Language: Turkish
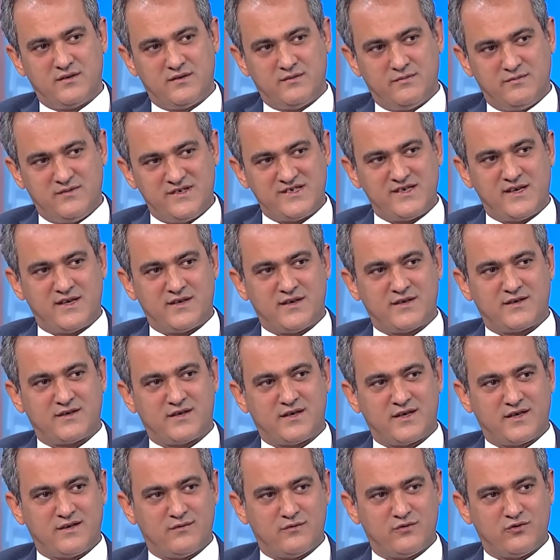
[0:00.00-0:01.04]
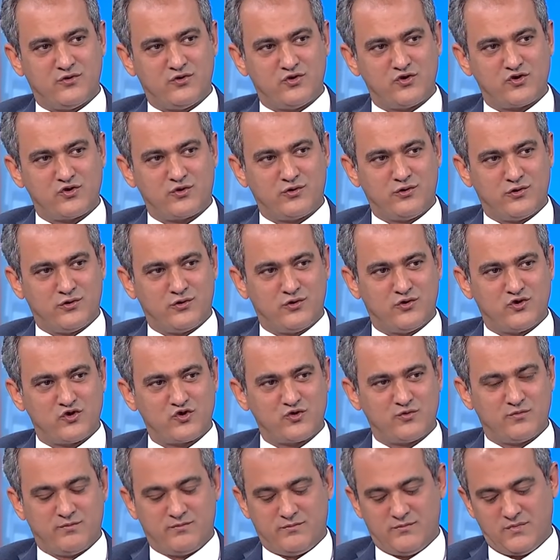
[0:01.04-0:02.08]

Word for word: bizler de takip ediyoruz, görüyoruz.